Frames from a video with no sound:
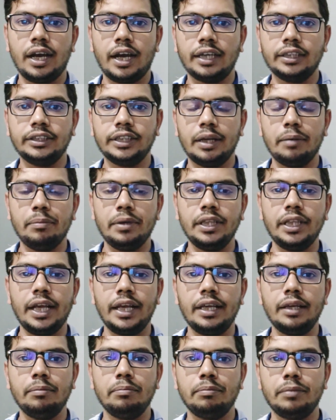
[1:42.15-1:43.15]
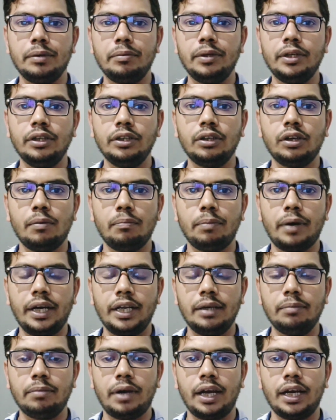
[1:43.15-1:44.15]
আর সেই বিদায়ী বিভিন্ন
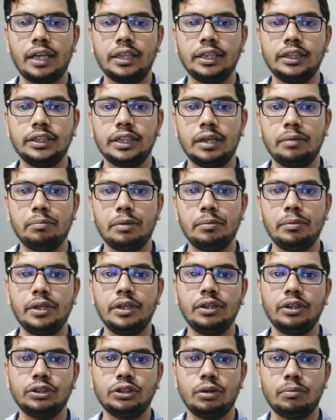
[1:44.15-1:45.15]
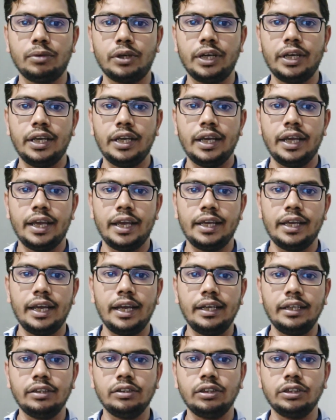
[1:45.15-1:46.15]
কোম্পানি বাংলাদেশের বিভিন্ন সময় এই
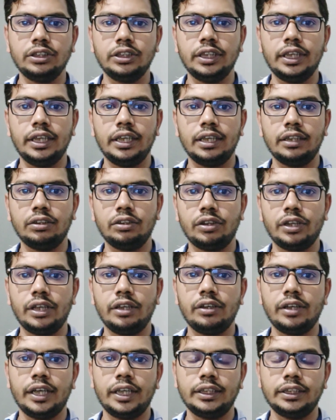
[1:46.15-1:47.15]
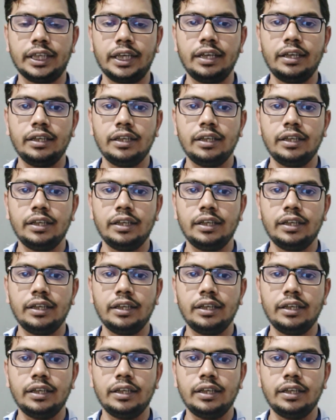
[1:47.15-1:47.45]
অ্যান্টিঅক্সিডেন্টে তৈরি করেছে